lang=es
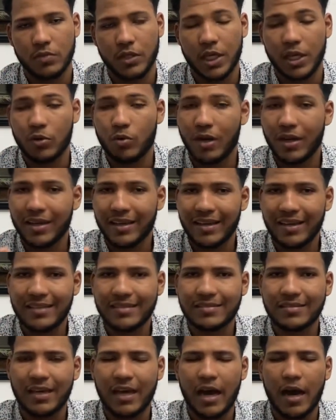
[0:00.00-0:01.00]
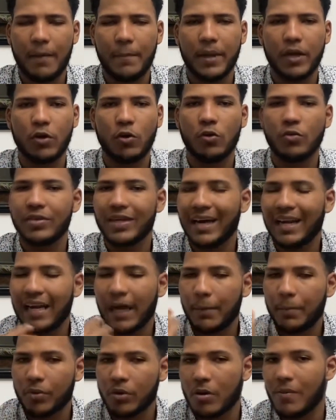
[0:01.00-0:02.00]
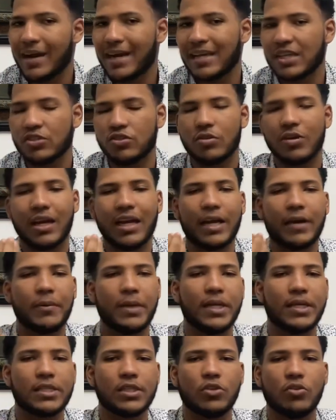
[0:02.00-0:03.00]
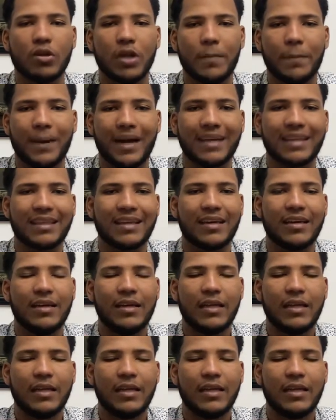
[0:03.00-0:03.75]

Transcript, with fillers: en cualquier examen o ya en las pruebas nacionales que viene siendo la parte,